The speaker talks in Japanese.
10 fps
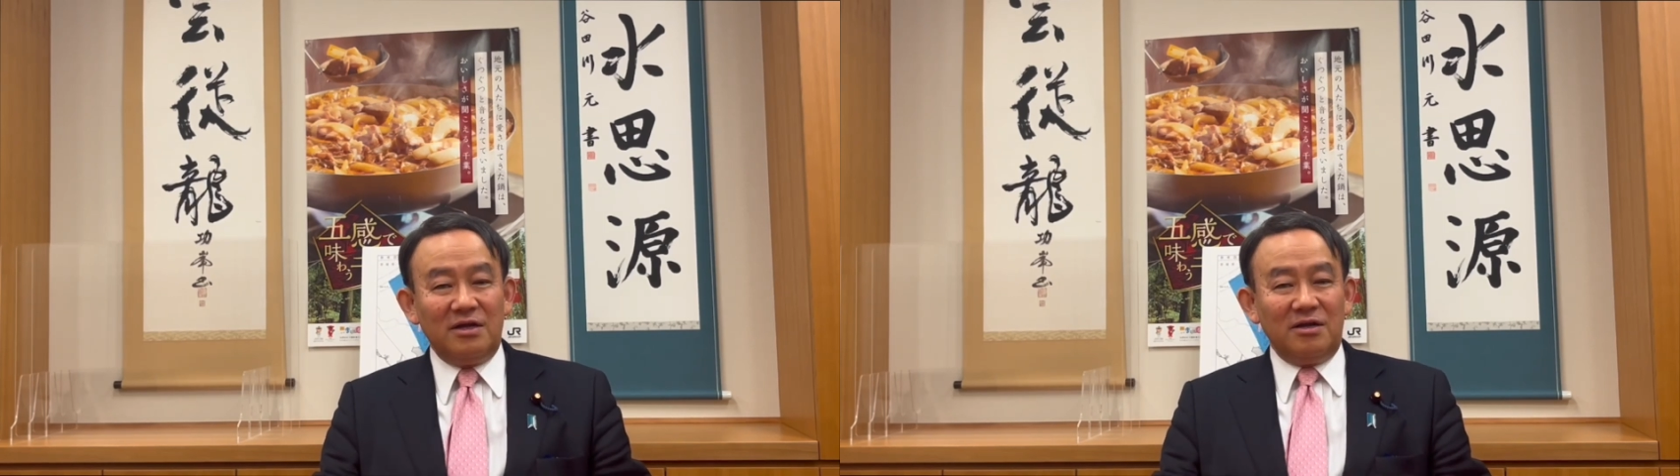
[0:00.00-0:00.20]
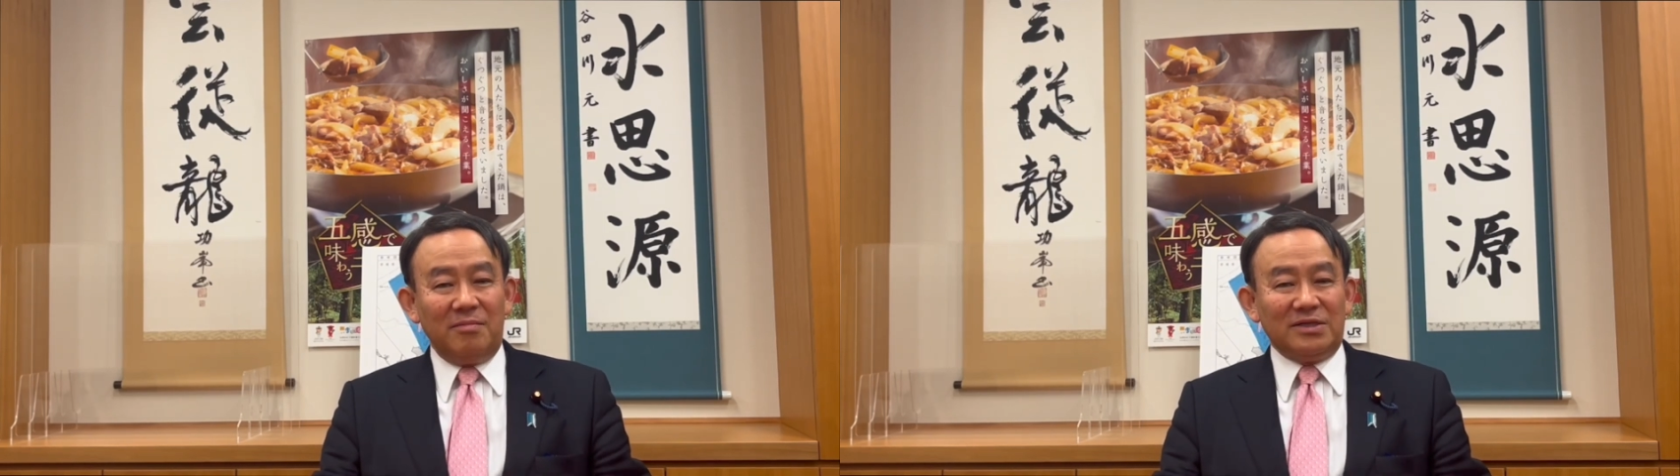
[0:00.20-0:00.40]

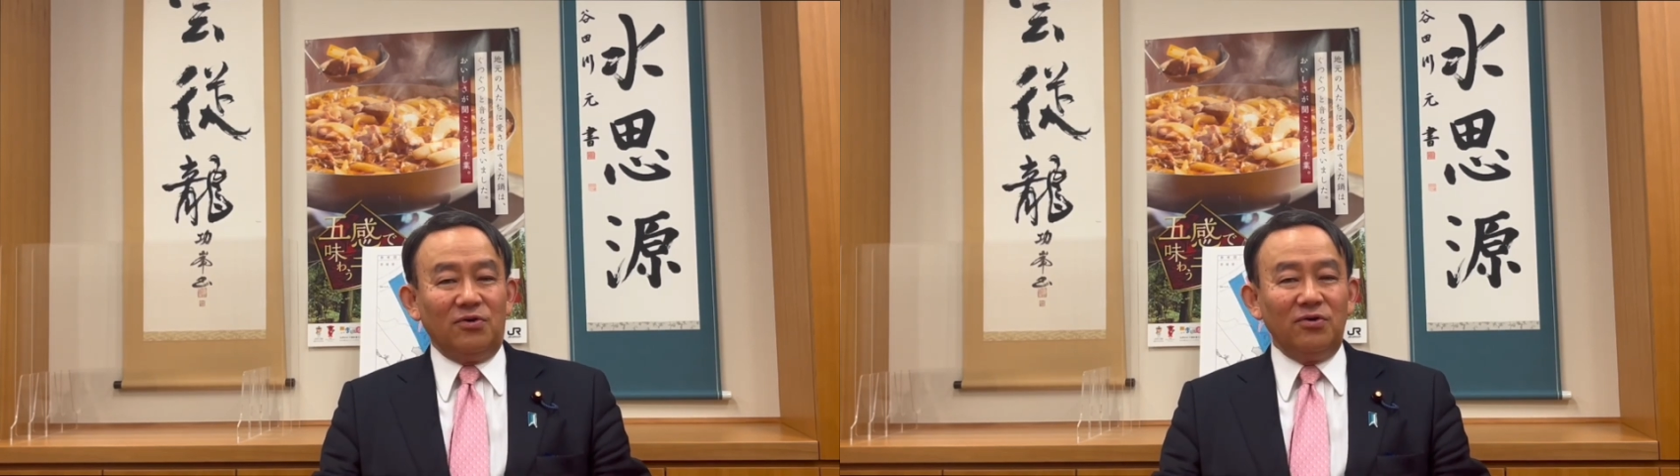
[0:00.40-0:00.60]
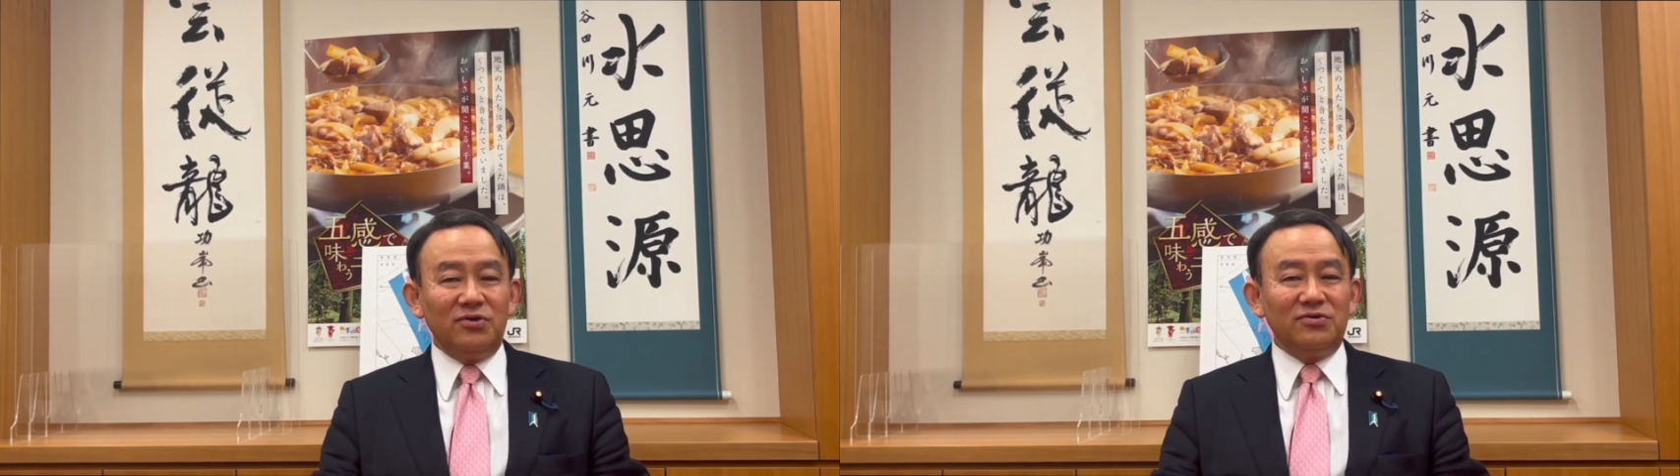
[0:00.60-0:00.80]
まあ、
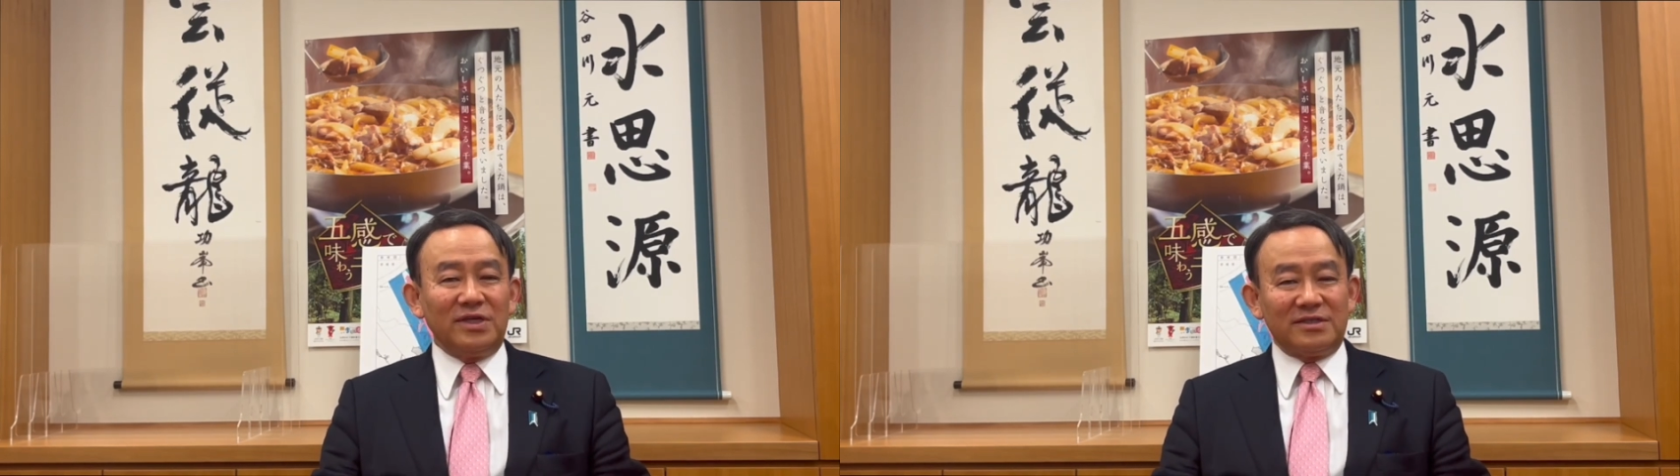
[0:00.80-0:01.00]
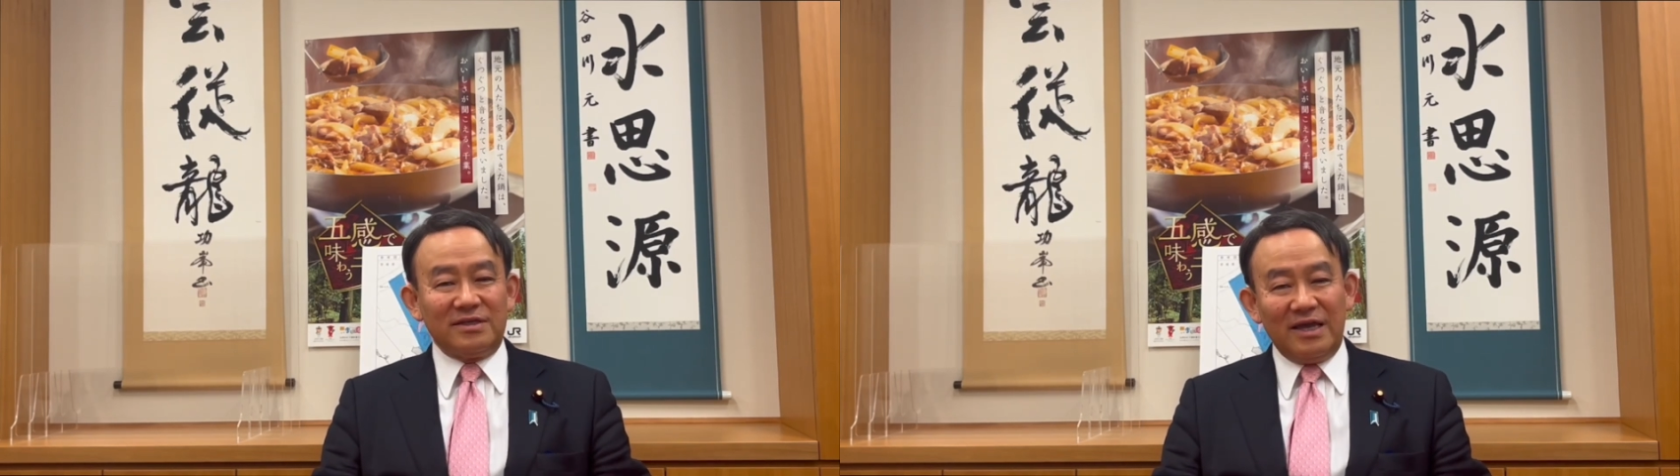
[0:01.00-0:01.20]
そういうで
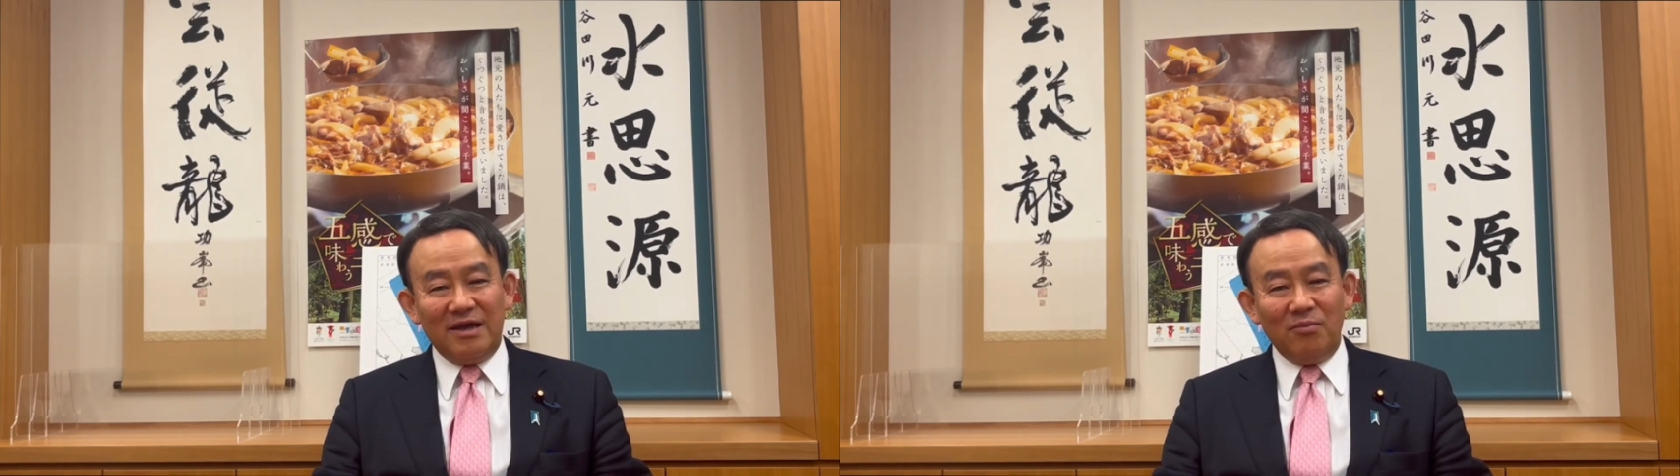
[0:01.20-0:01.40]
すね、